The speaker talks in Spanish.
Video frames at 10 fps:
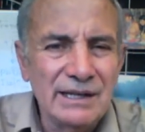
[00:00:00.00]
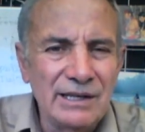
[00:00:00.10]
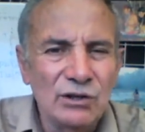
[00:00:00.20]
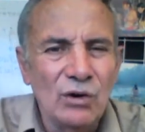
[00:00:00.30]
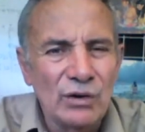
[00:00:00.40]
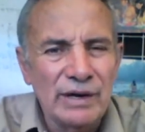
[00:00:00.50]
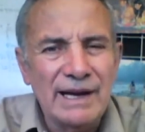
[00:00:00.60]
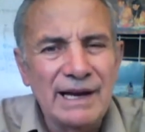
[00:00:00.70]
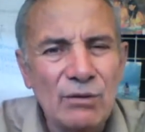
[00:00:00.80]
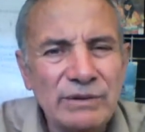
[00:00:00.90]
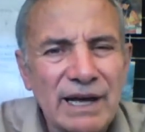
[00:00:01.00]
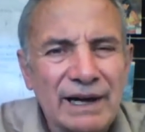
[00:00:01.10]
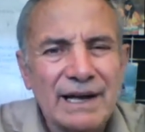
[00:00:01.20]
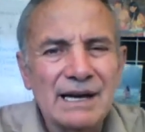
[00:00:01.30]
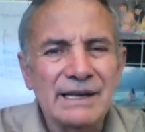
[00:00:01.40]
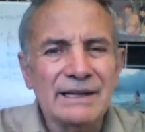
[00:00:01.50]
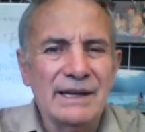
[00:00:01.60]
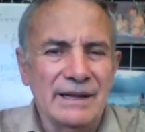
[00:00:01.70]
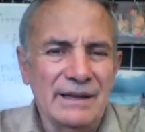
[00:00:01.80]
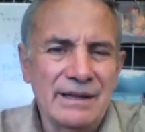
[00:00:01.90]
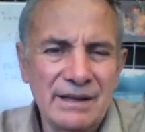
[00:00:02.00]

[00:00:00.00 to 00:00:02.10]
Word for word: y no era una realidad.